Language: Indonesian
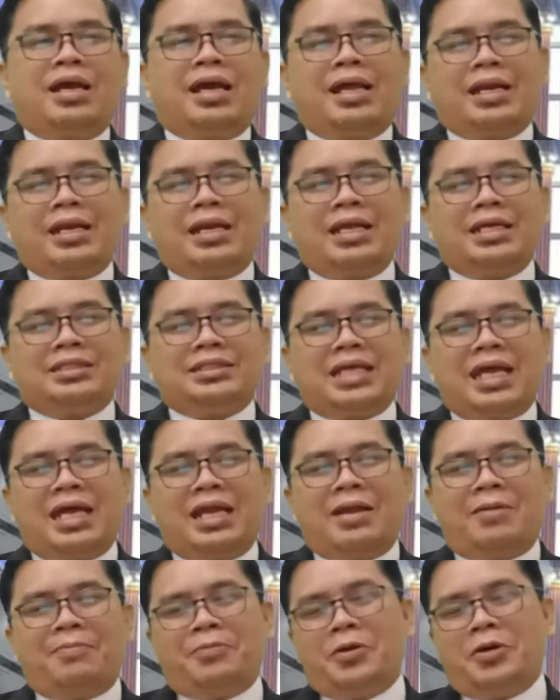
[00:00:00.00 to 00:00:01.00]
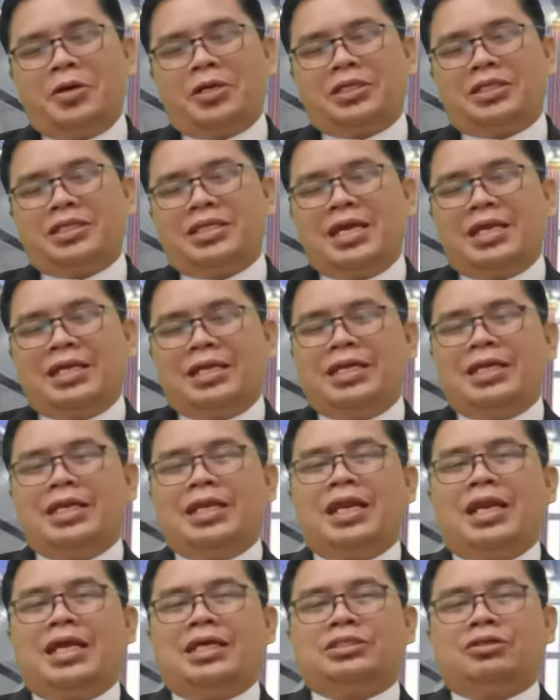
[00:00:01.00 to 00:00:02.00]
Karena salah pengertian
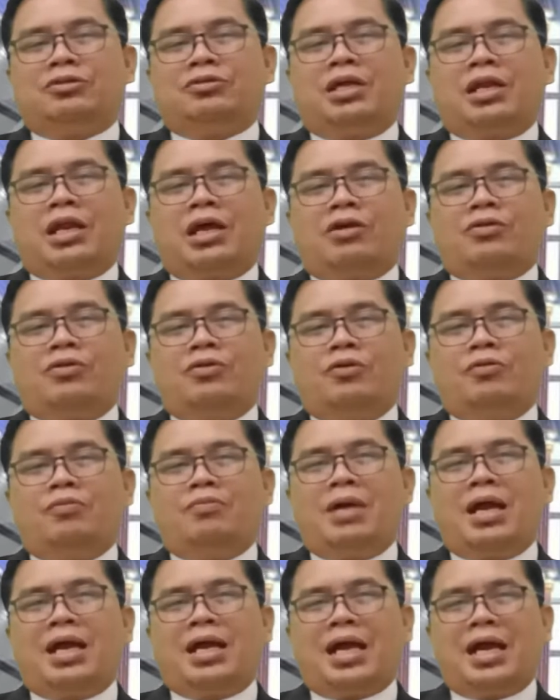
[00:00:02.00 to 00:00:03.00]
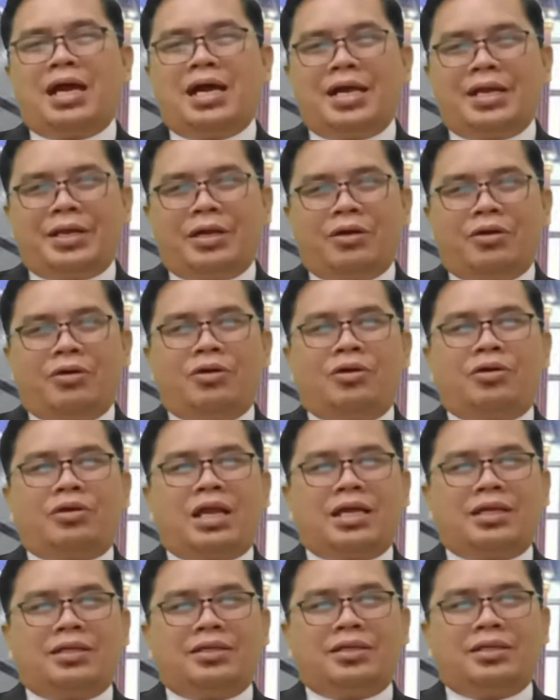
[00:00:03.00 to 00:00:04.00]
inilah saudaraku, maka ada
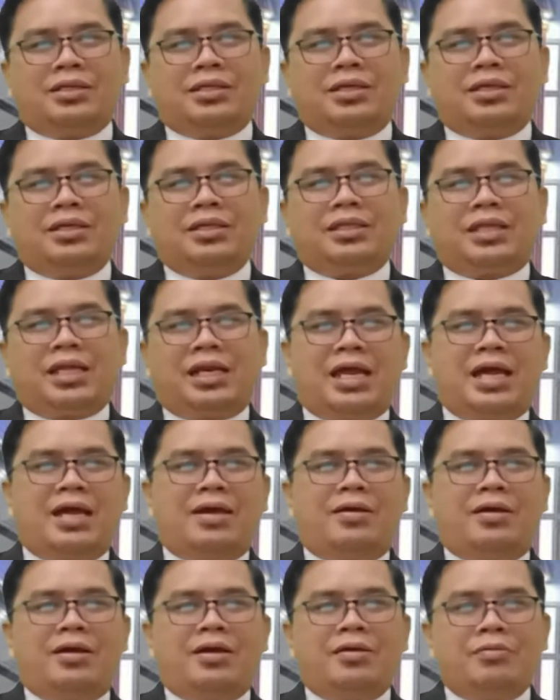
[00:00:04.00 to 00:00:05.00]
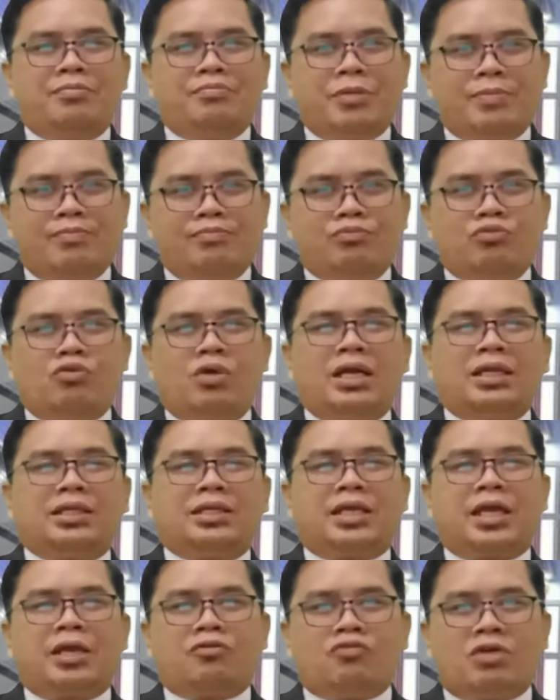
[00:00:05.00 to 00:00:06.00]
orang telah
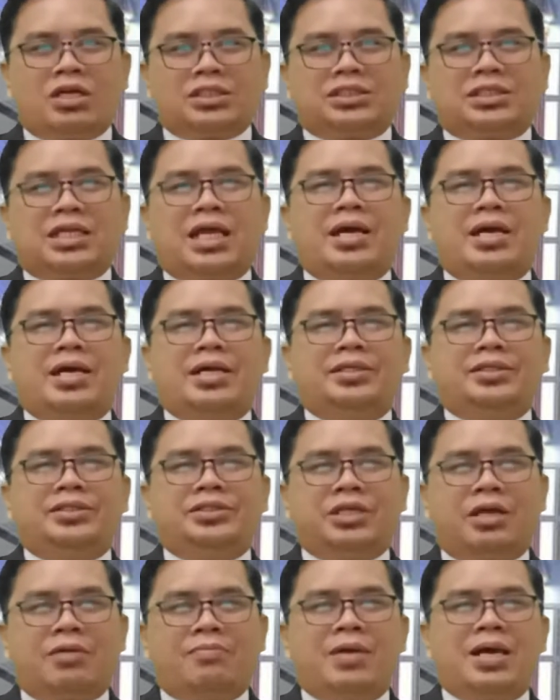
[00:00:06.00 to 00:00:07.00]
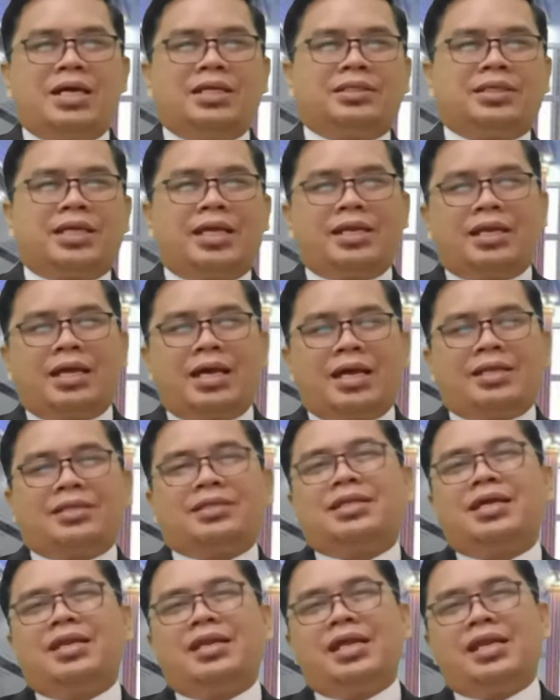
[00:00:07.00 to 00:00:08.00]
membuat kekuasaan, jabatan,
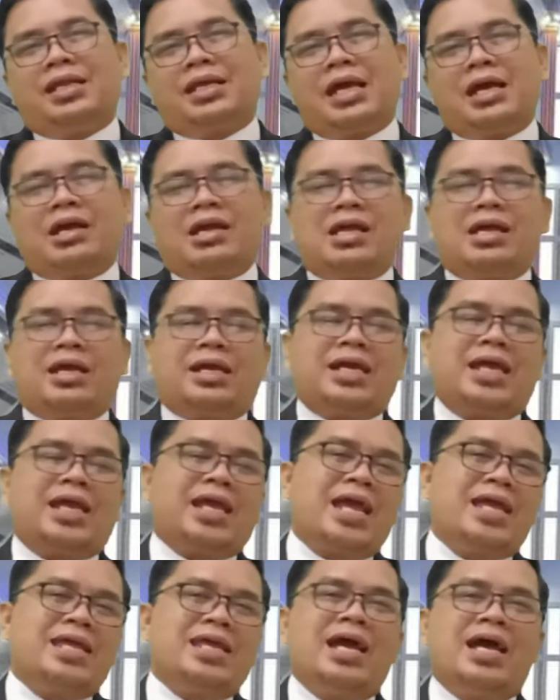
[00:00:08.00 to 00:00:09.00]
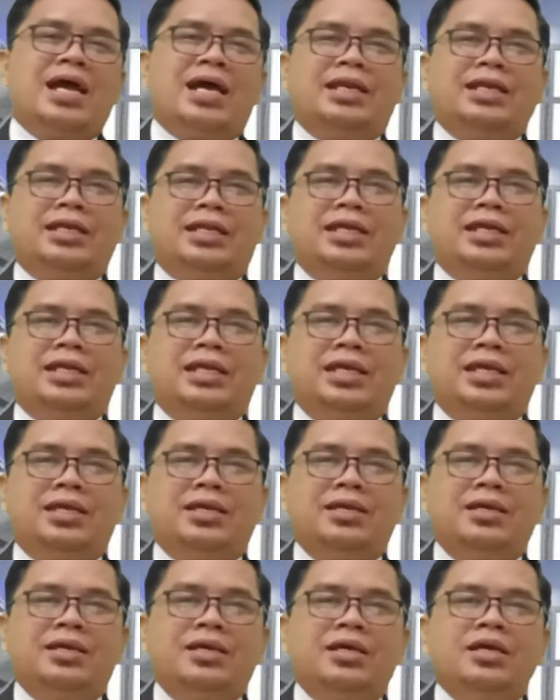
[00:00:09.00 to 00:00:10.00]
harta, dan kekayaan
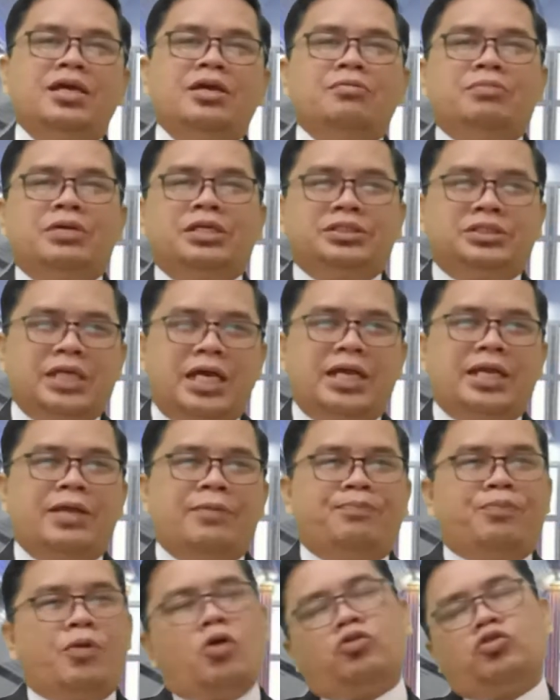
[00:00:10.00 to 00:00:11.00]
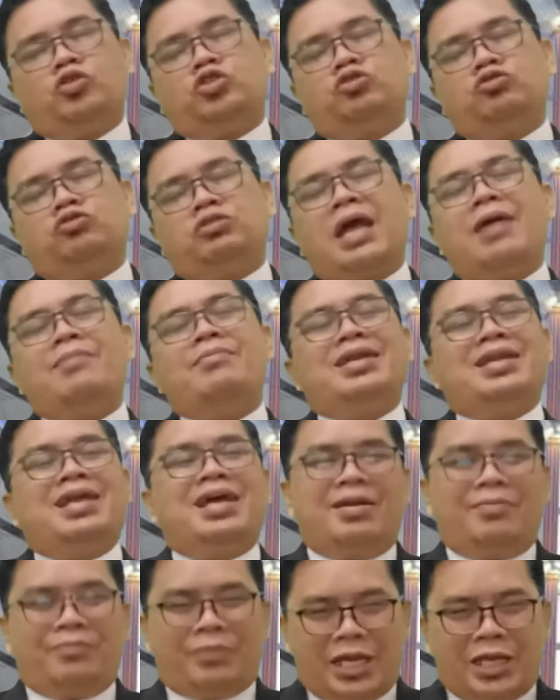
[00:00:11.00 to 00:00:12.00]
ini menjadi fokus utama
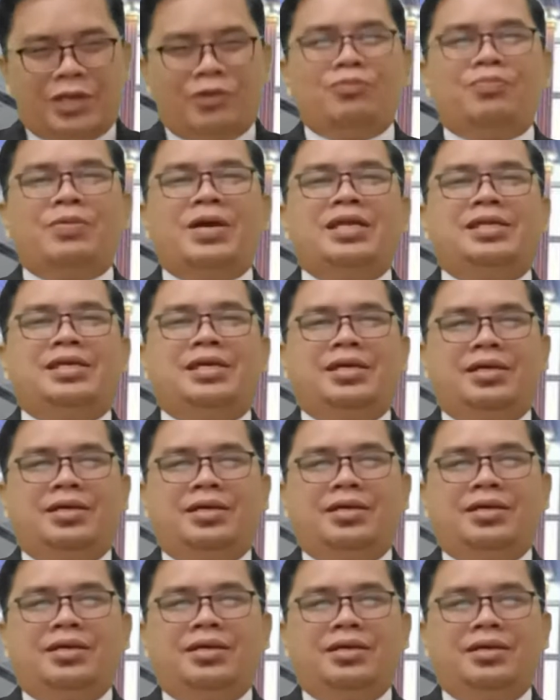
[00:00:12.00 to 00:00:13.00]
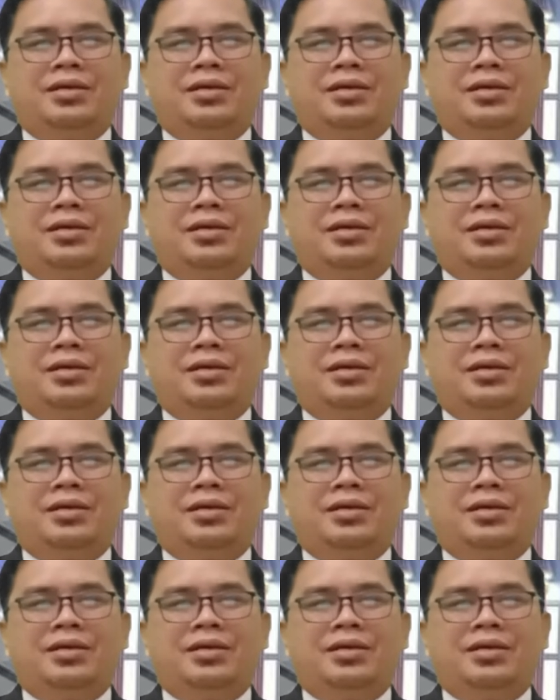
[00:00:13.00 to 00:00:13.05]
dalam kehidupannya.